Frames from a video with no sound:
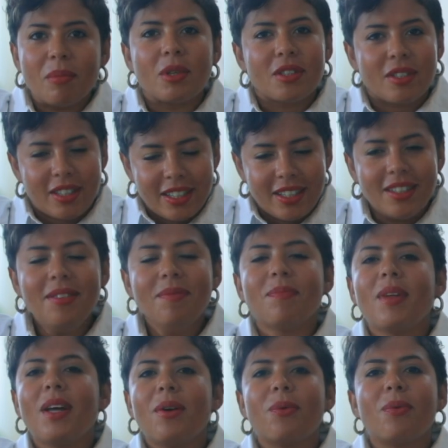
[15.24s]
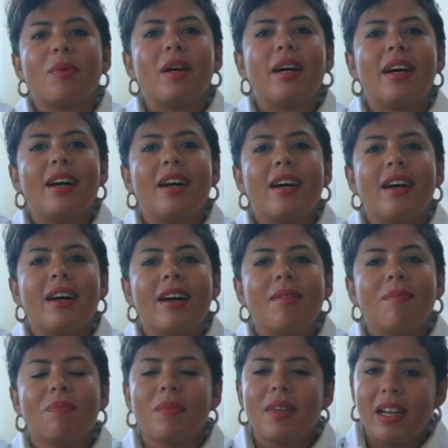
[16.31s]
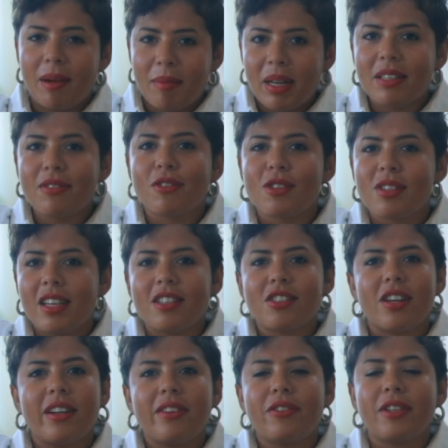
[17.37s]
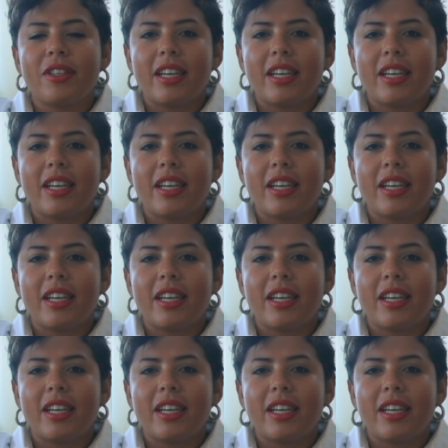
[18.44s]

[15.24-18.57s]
مصرية وعملت عملت فستان جينيفر